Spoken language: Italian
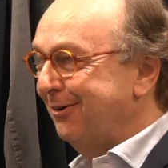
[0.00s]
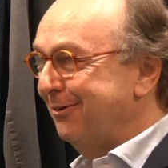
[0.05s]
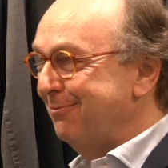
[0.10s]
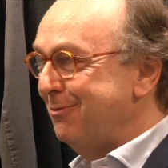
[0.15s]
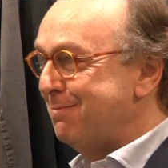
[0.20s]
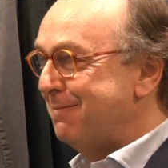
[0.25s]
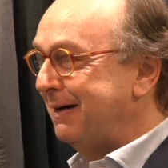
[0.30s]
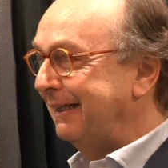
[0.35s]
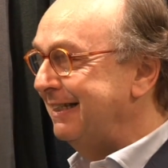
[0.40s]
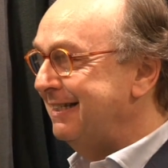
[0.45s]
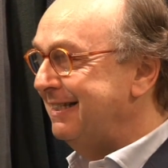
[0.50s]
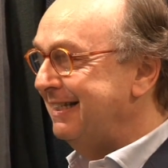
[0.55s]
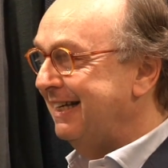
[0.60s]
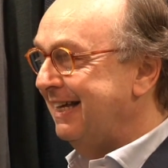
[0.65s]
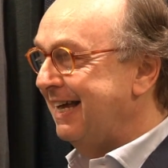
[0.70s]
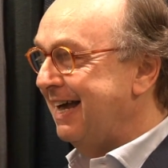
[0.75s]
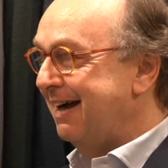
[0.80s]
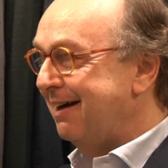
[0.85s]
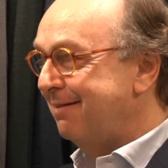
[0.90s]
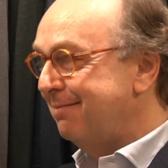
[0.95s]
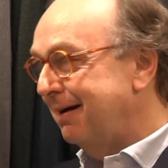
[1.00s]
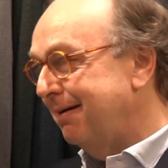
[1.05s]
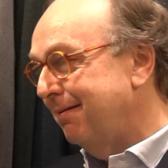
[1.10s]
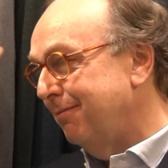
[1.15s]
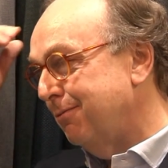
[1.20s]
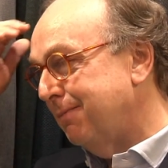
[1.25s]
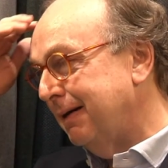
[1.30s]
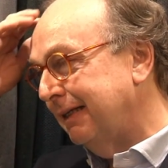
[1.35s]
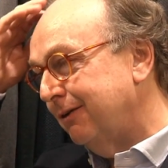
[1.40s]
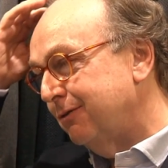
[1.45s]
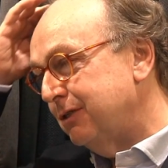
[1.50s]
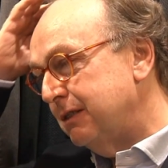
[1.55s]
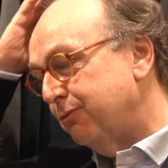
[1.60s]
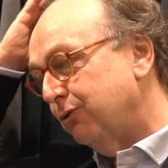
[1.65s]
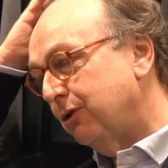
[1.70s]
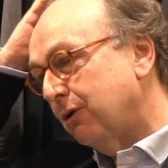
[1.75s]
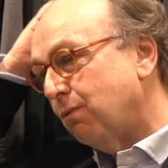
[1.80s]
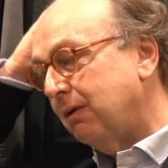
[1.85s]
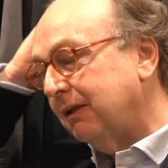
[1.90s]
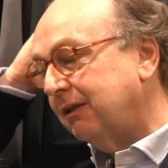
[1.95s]
mio padre si chiama, mio padre non c'è
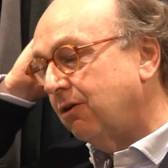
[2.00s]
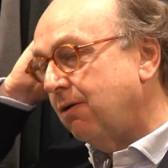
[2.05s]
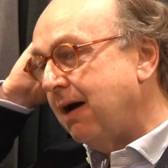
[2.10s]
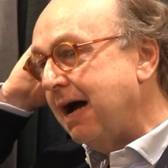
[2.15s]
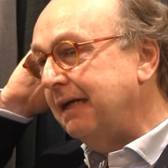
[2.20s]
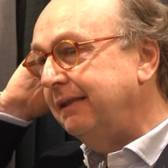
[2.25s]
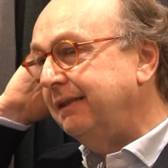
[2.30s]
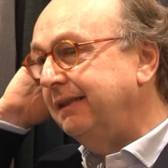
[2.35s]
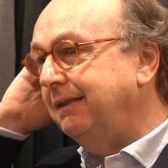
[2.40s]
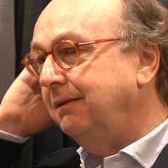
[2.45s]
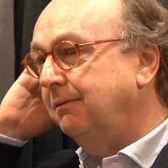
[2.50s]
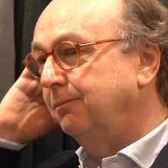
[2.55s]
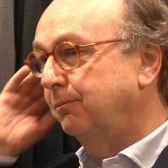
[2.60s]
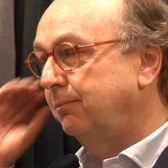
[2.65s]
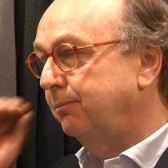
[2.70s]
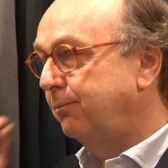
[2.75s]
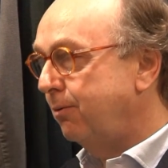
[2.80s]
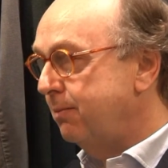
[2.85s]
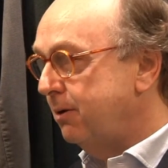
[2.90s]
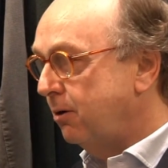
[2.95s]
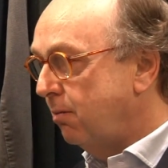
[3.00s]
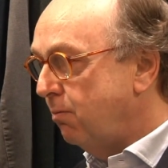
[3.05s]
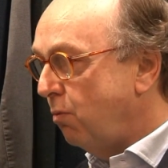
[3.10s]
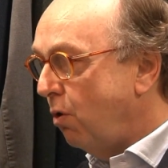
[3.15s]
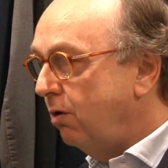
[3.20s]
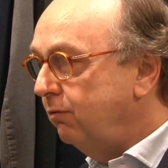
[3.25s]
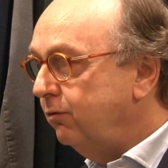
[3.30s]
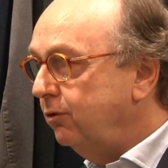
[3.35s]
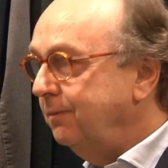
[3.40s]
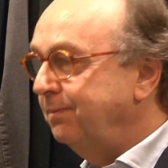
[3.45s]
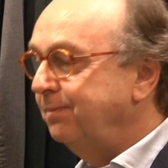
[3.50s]
più da quattro anni, poi mi commuovo,